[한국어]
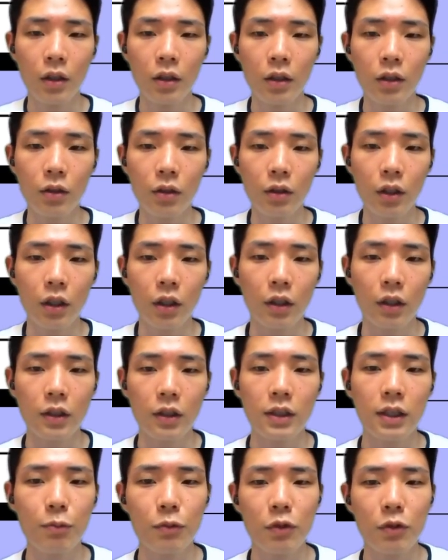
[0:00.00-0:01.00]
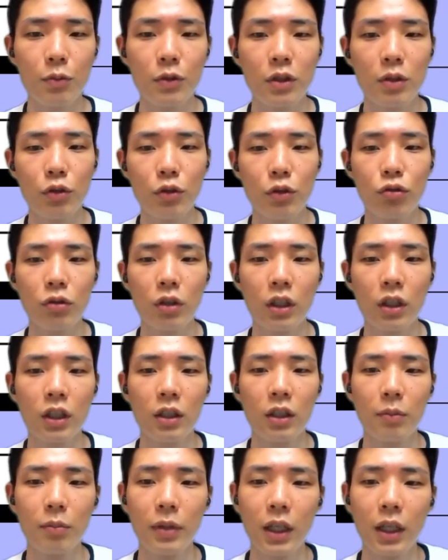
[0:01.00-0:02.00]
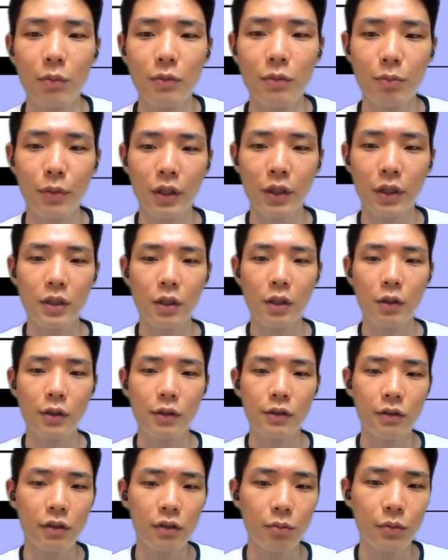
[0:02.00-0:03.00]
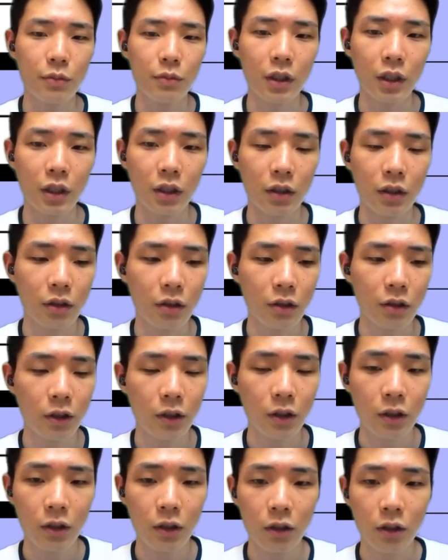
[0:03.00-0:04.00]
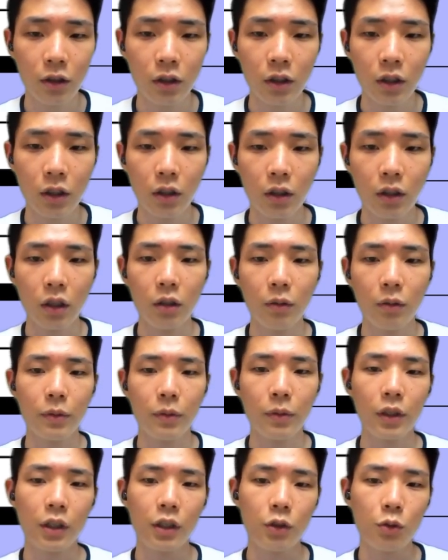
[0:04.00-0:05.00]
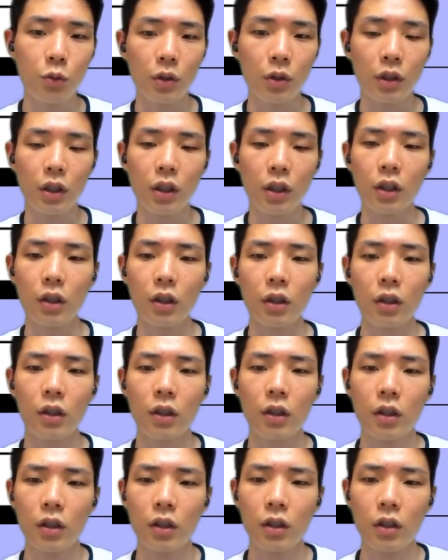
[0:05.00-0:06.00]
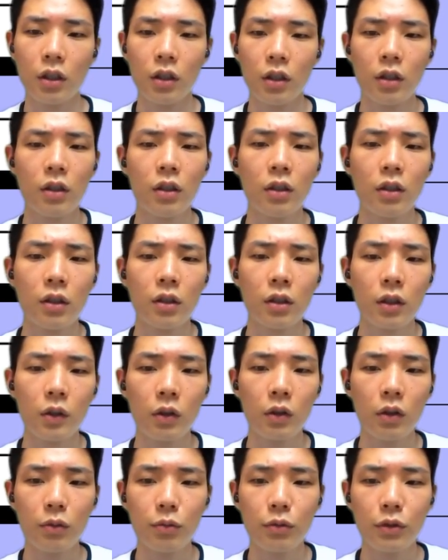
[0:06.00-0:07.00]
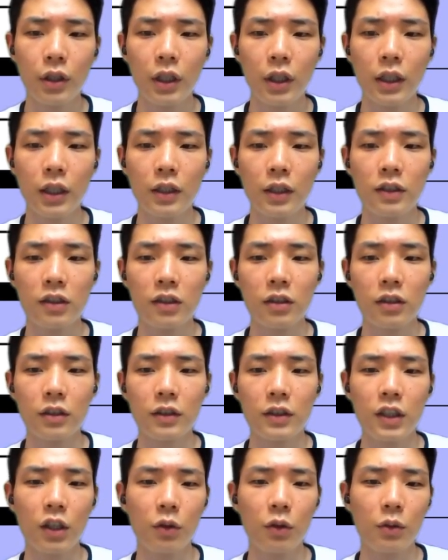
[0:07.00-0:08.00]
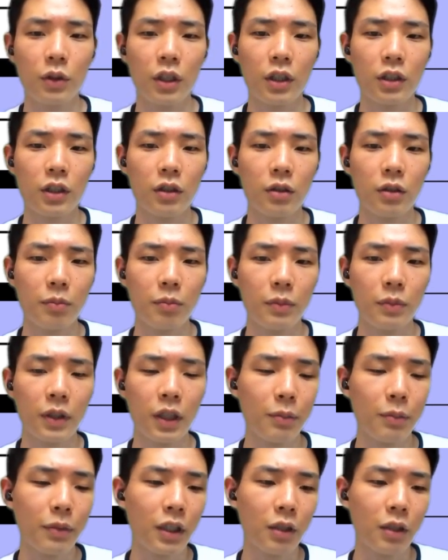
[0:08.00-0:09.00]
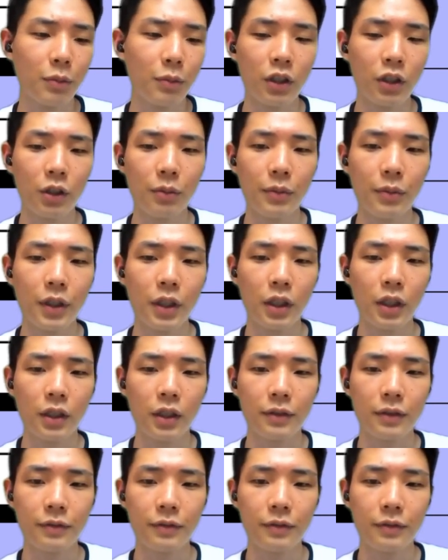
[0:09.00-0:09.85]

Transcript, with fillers: 그럴 땐 3.10에 추가된 파름 스펙을 사용할 수 있습니다. 타입바의 일종인데 컬러블에 한해서 사용되는 타입 파라미타입니다